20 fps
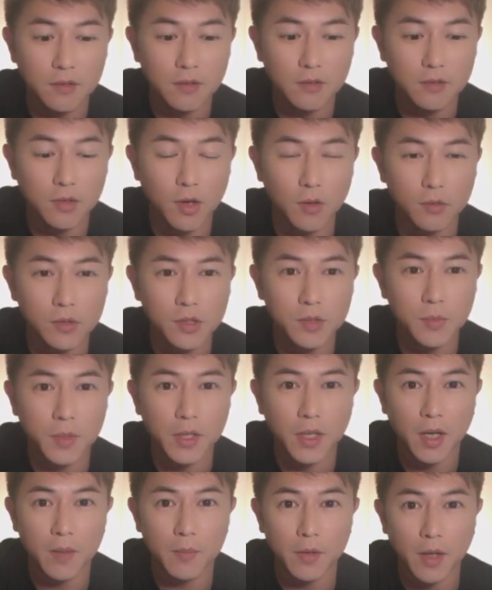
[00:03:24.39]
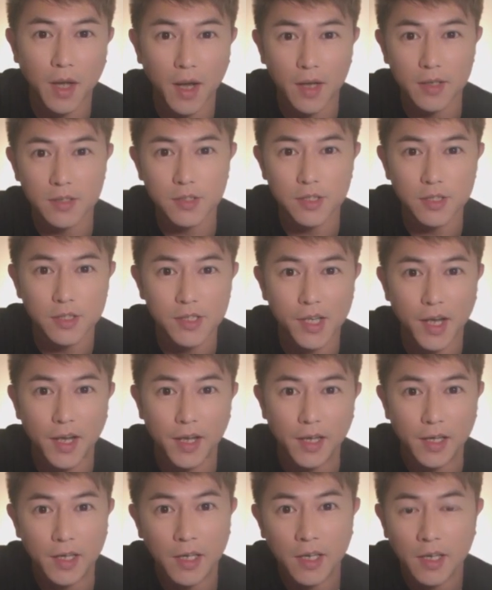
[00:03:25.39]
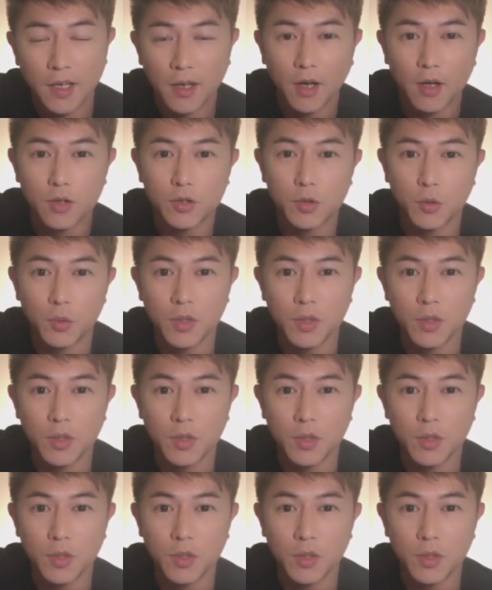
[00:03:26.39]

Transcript: 同事们他们还是在处